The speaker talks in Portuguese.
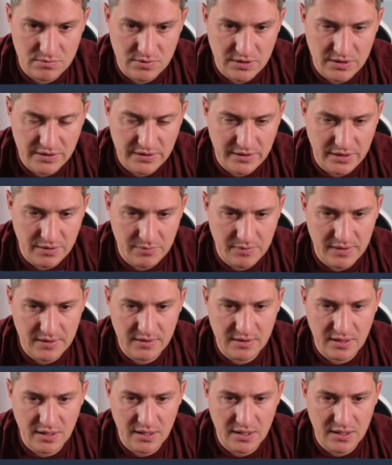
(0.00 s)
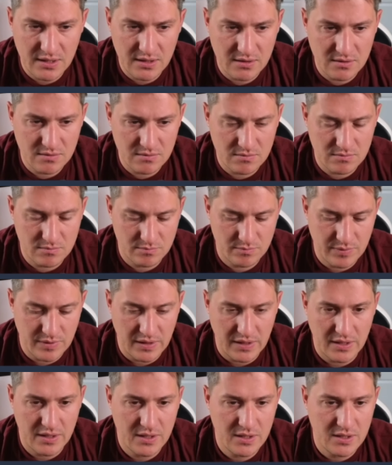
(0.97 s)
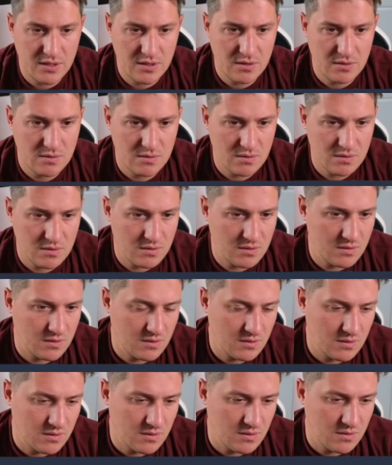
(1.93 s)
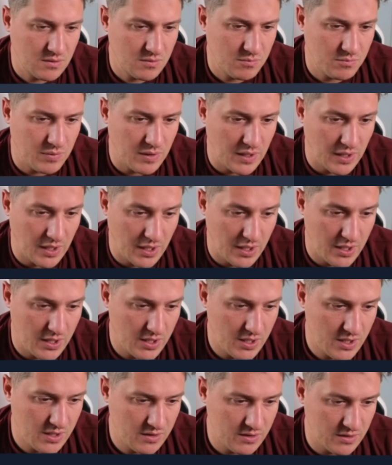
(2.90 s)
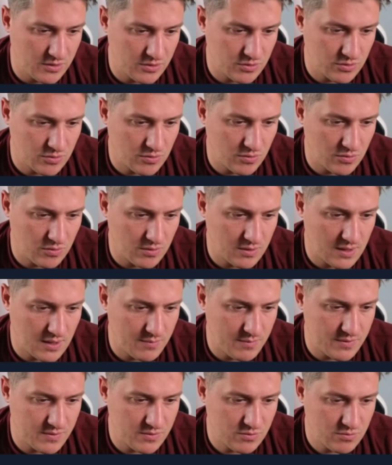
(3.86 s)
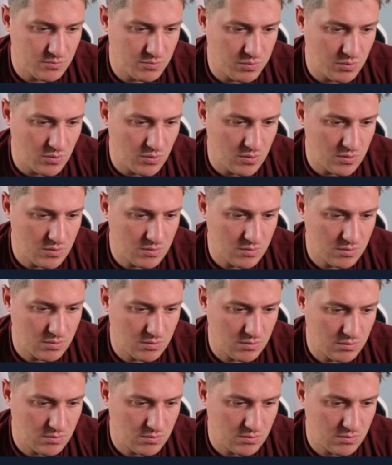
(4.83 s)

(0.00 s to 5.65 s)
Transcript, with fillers: Incrementei. Espera aí. Espera aí, deixa eu colocar mais um pouco.